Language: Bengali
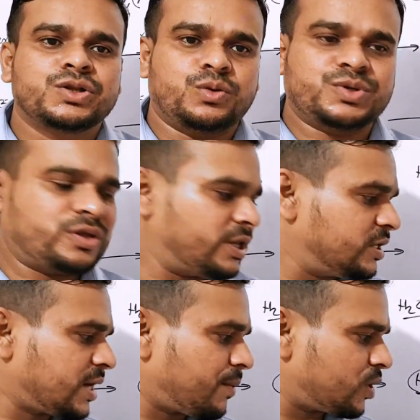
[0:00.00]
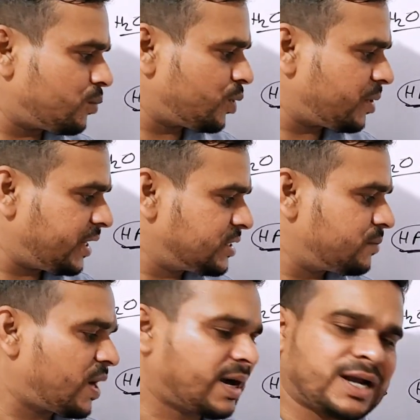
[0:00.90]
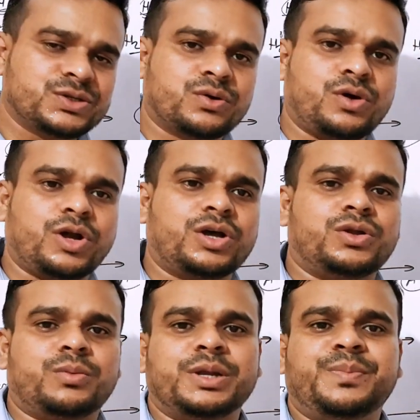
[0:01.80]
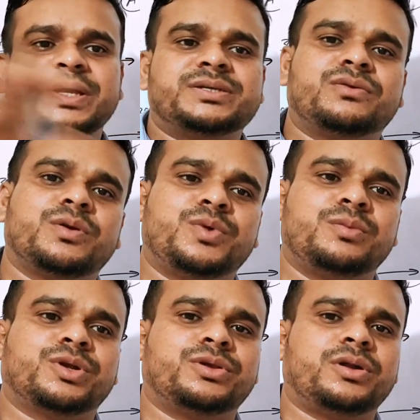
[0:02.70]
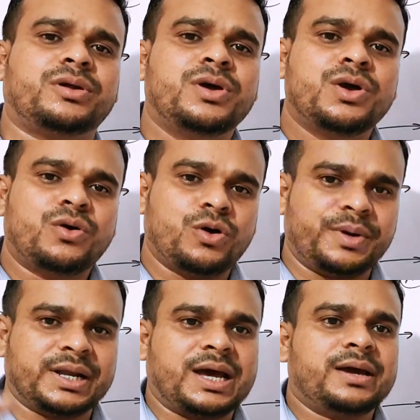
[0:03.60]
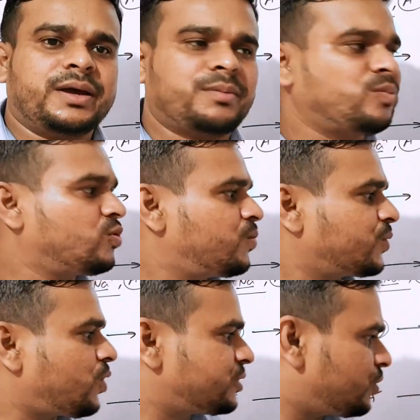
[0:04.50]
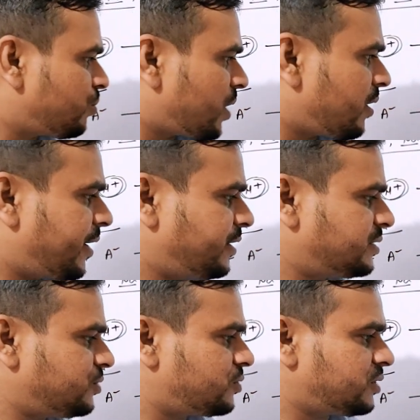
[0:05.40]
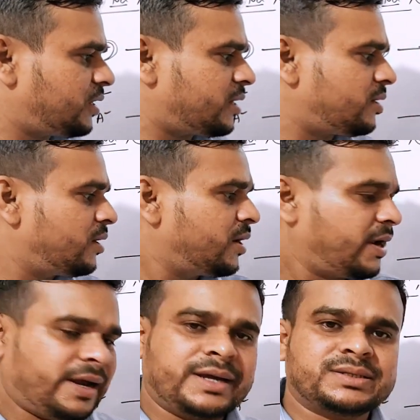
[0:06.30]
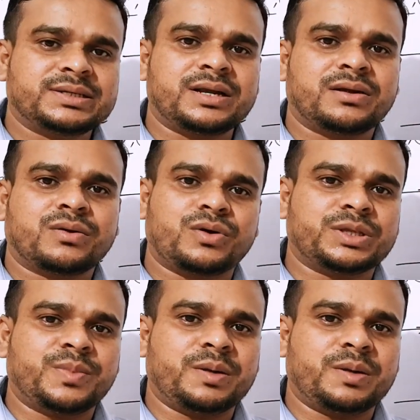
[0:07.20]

তুমি যদি এদের সামান্য পরিমাণে এসিড বা খারযোগ করো দমনে পিএসির কোনো পরিবর্তন হবে না এভাবে খুব সহজে তোমরা এই সৃজনশীলের অ্যান্সার করতে